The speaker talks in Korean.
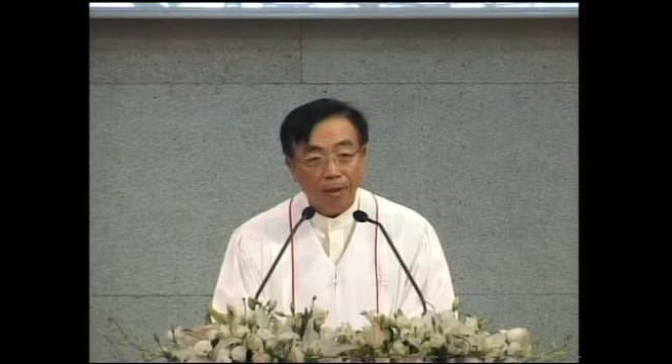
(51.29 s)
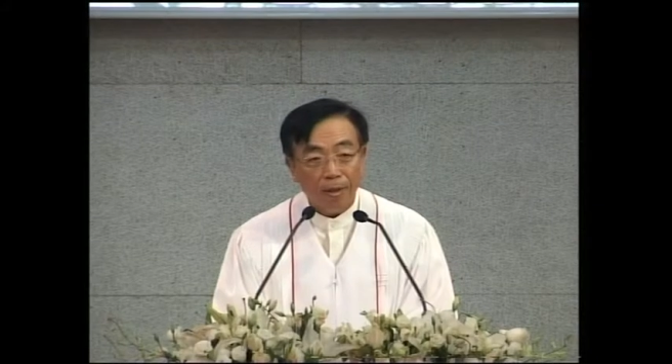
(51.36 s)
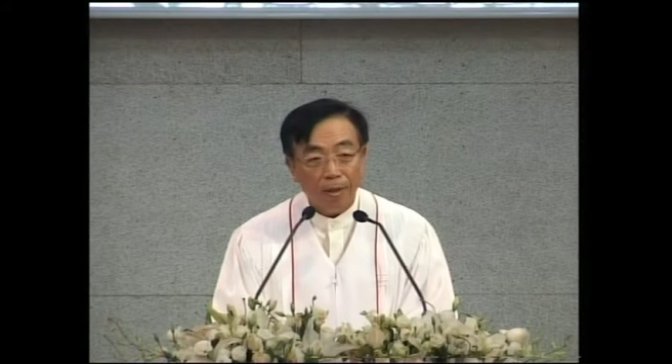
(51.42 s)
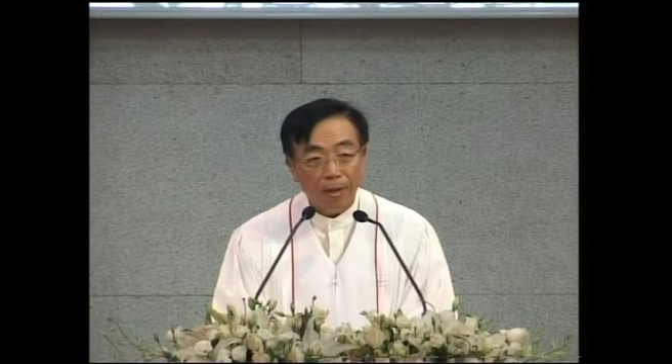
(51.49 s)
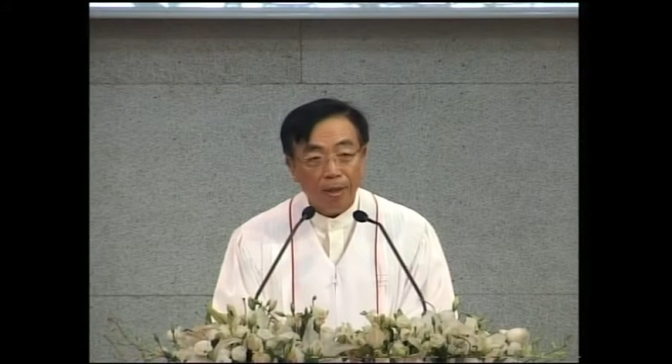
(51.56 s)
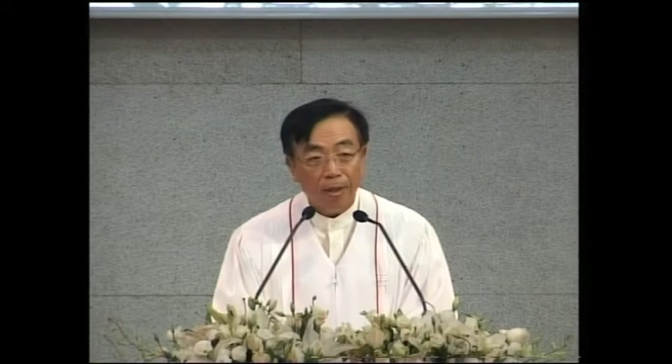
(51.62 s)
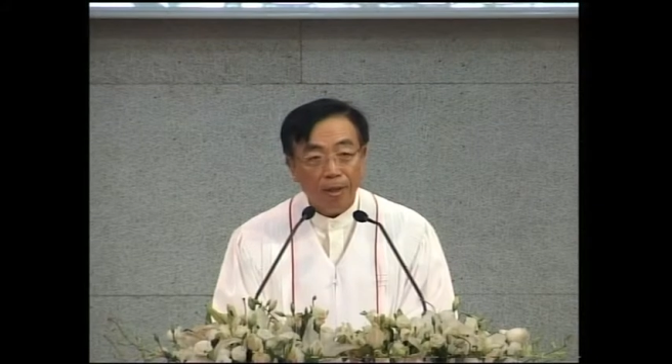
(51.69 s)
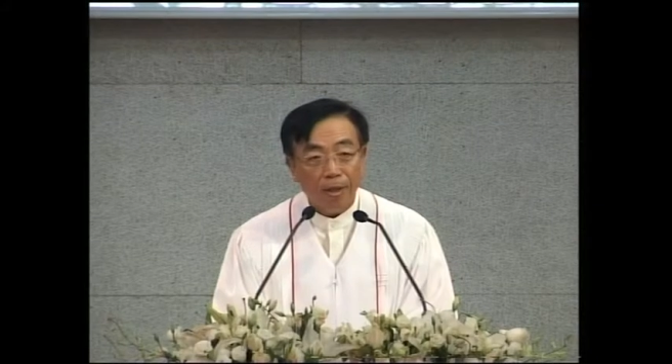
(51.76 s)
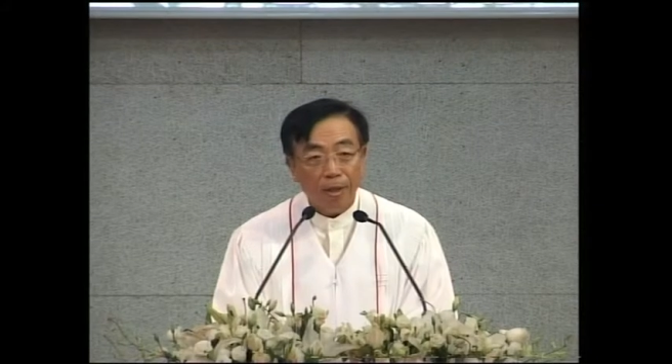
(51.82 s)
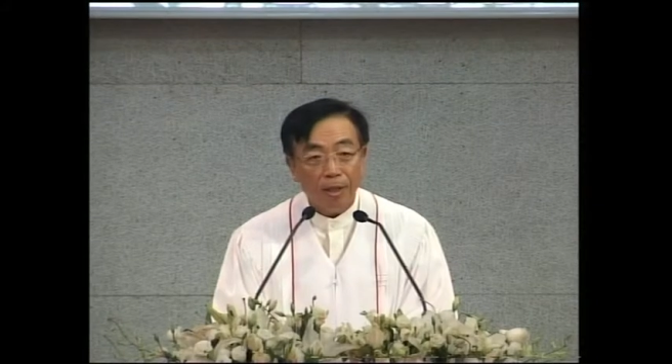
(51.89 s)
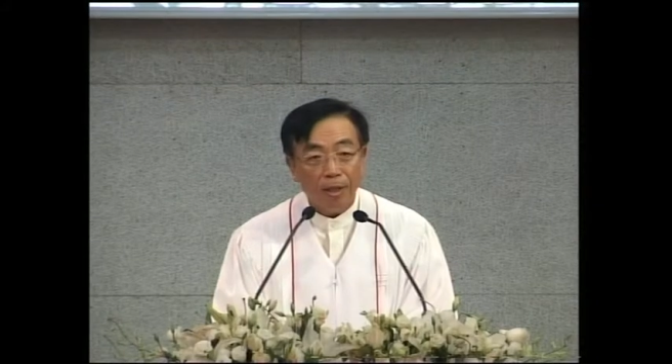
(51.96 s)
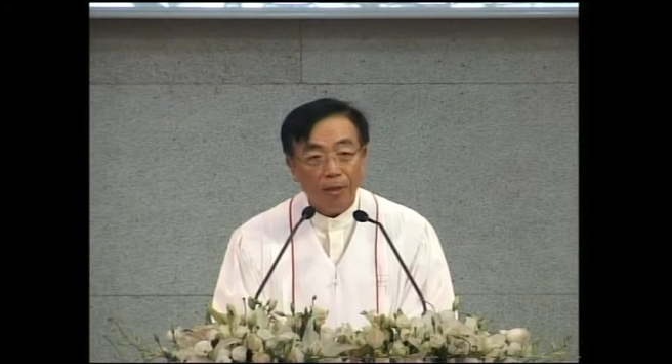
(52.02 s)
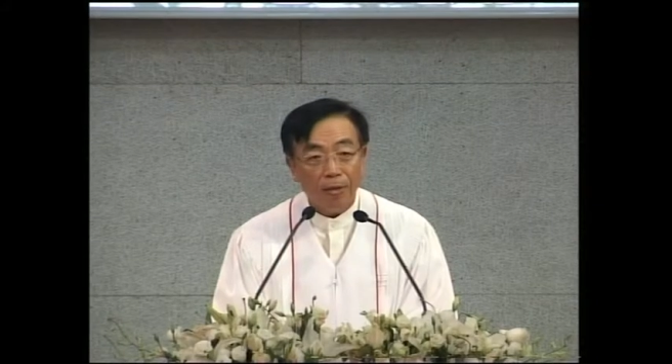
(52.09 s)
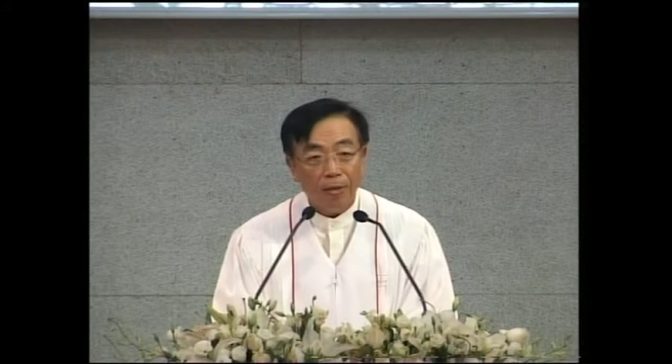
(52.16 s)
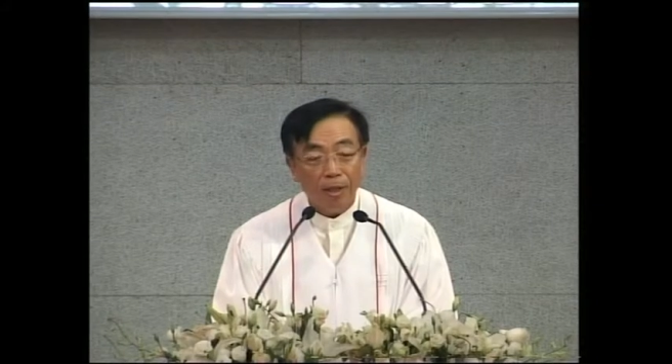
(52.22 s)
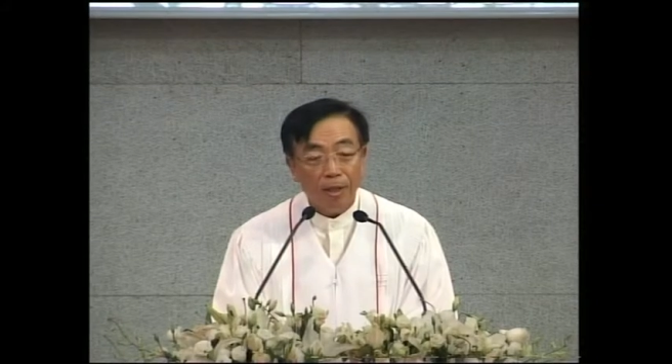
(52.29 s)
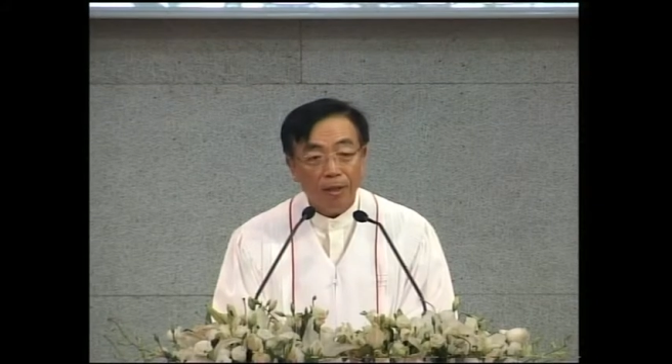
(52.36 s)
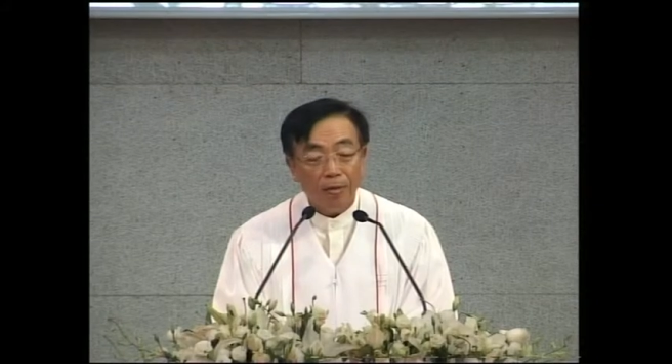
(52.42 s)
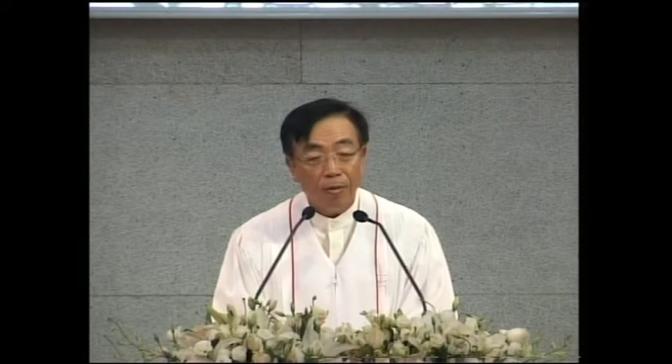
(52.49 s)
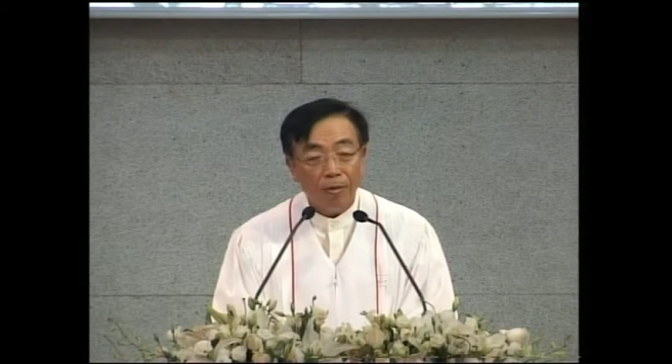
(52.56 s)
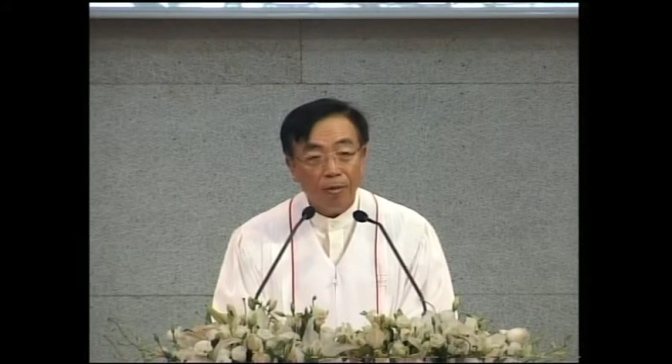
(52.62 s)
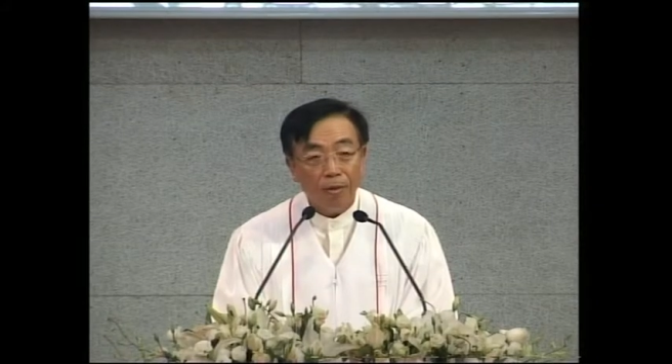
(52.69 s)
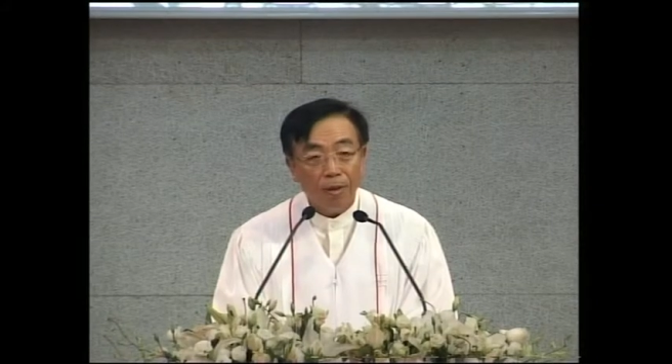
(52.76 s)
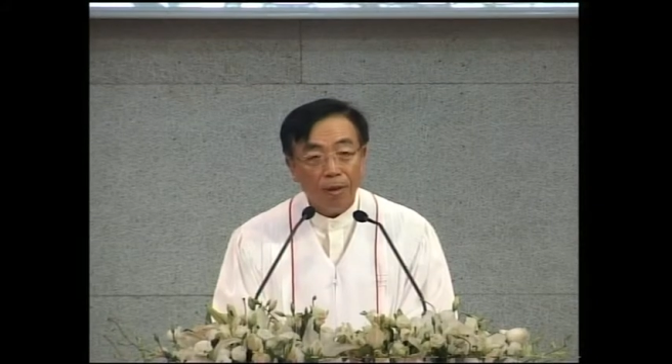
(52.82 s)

생사의 기로에 있고